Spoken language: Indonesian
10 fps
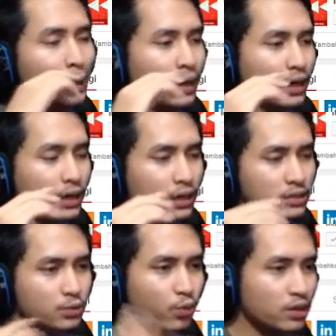Uh,
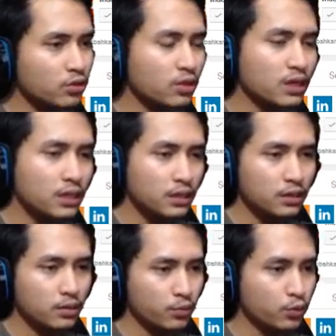semuanya totally
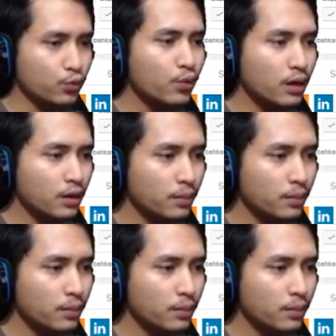menurut gue